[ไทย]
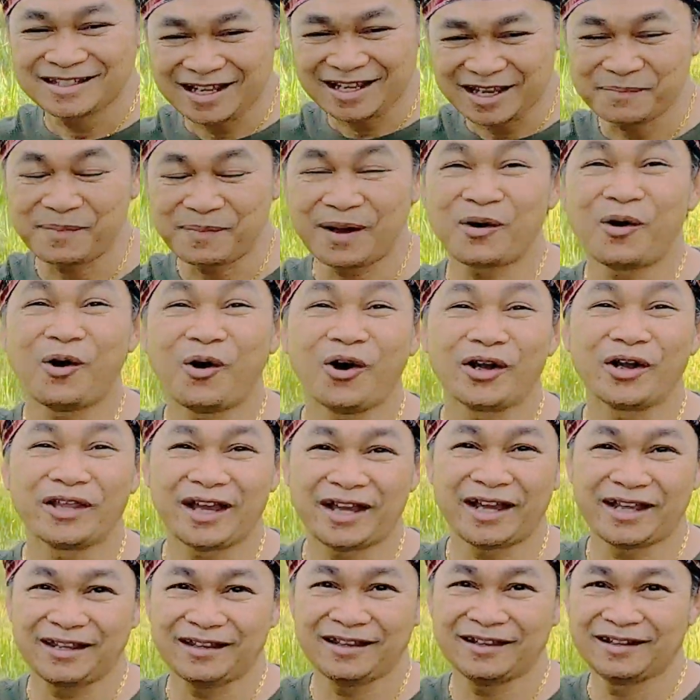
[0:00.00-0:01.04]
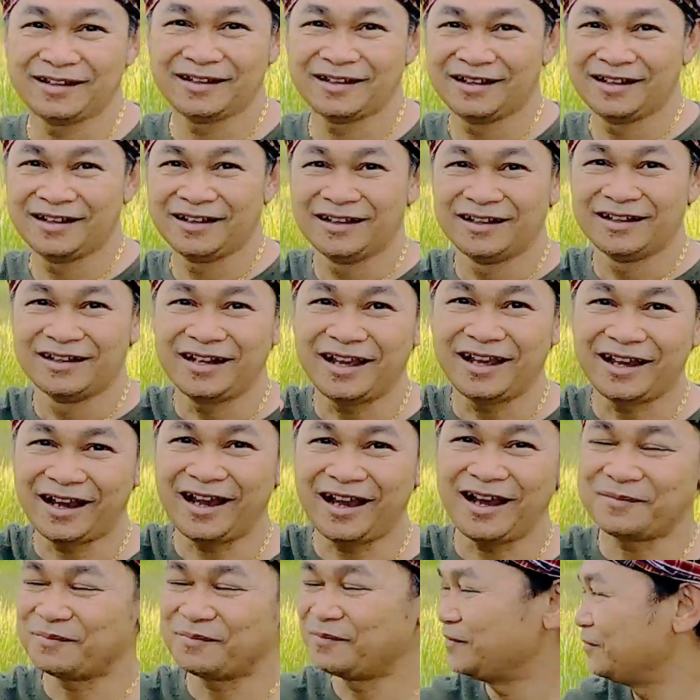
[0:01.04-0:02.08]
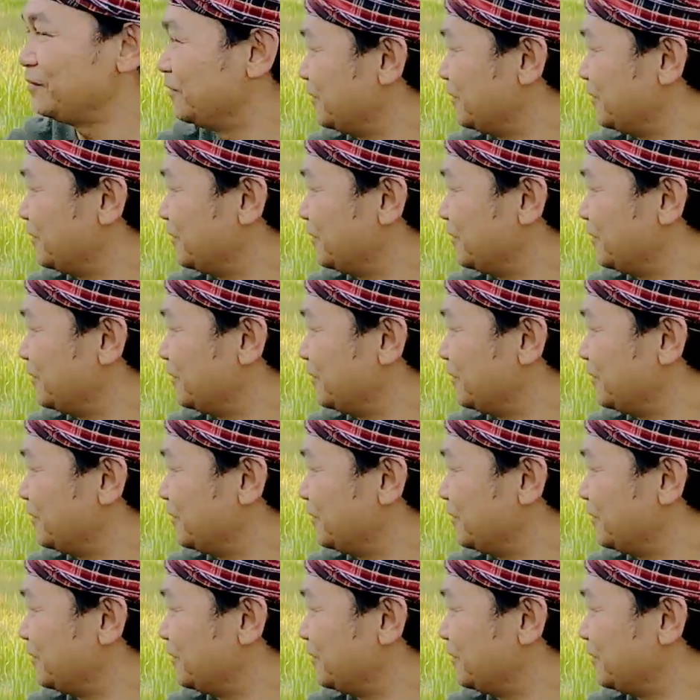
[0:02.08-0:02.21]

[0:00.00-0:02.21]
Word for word: ใส่ปลาคอใหญ่เนี่ยฮะ